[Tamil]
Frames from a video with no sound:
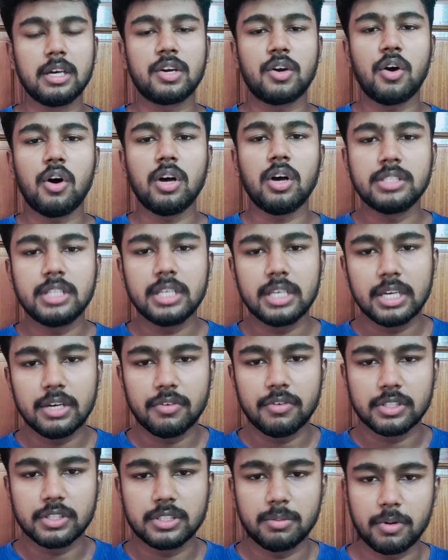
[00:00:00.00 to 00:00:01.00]
காஸ்டிங்க்கு
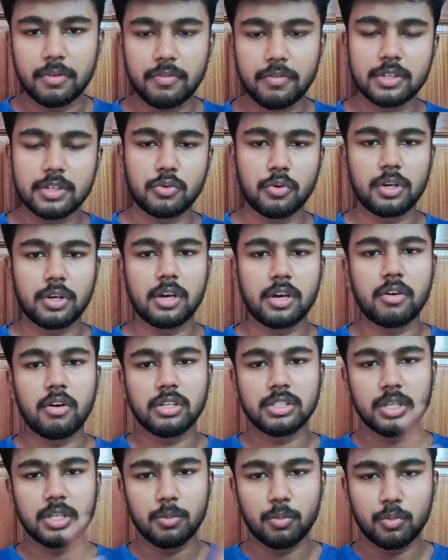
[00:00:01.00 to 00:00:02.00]
ஃபஸ்ட்டு ப்ரிஃபரன்ஸ் கொடுங்க
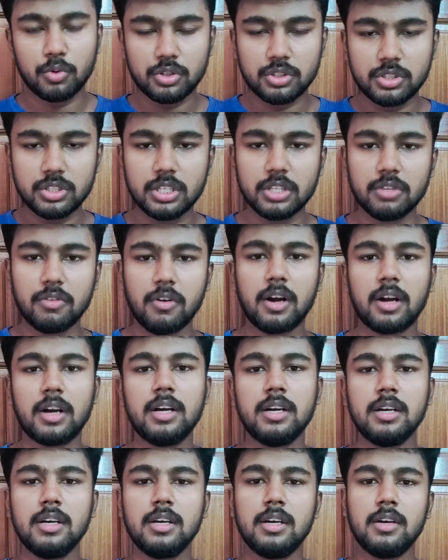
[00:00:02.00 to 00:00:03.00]
காஸ்டிங் முடிச்சுட்டு இது வாங்க
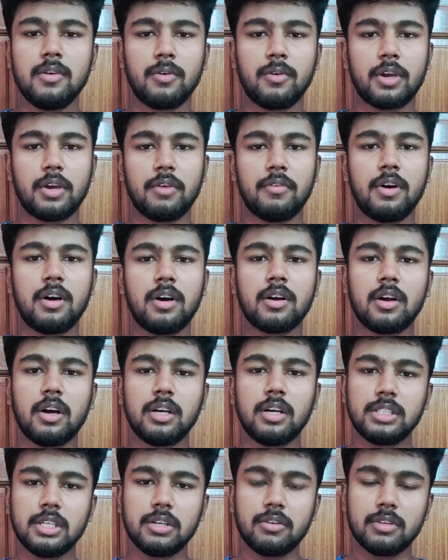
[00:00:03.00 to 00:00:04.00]
ஓகேவா
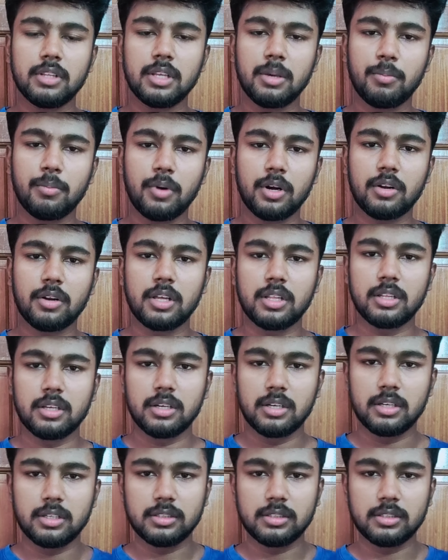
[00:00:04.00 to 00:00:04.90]
காஸ்டிங்க்கு வந்து இம்பார்ட்டன் அந்த